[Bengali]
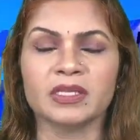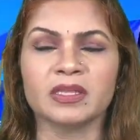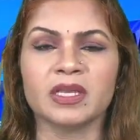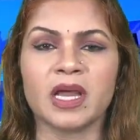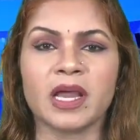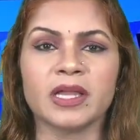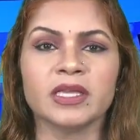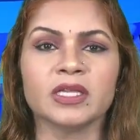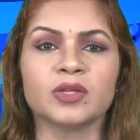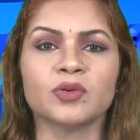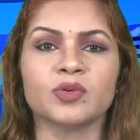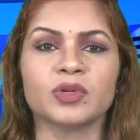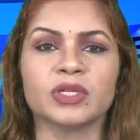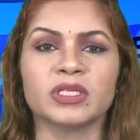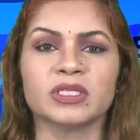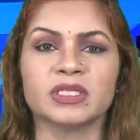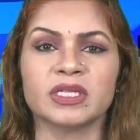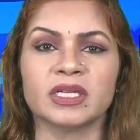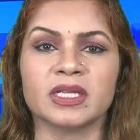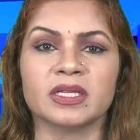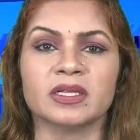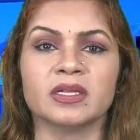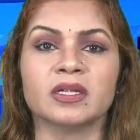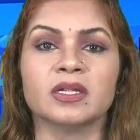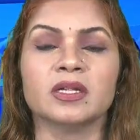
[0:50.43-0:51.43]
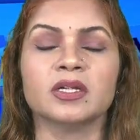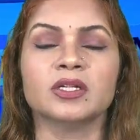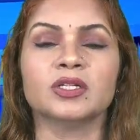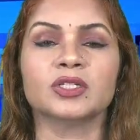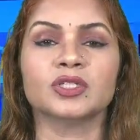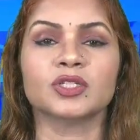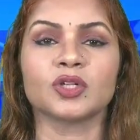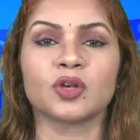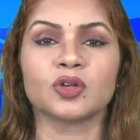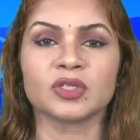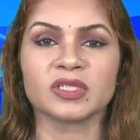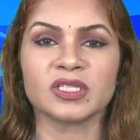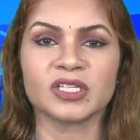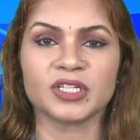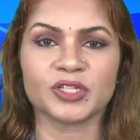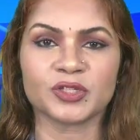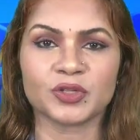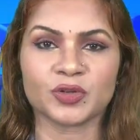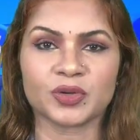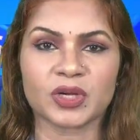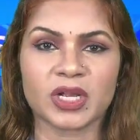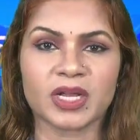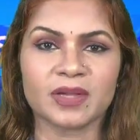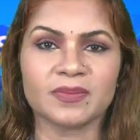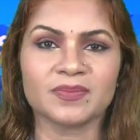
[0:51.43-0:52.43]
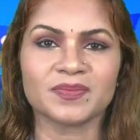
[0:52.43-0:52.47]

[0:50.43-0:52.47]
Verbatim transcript: দায়ী করেছেন সংশ্লিষ্টরা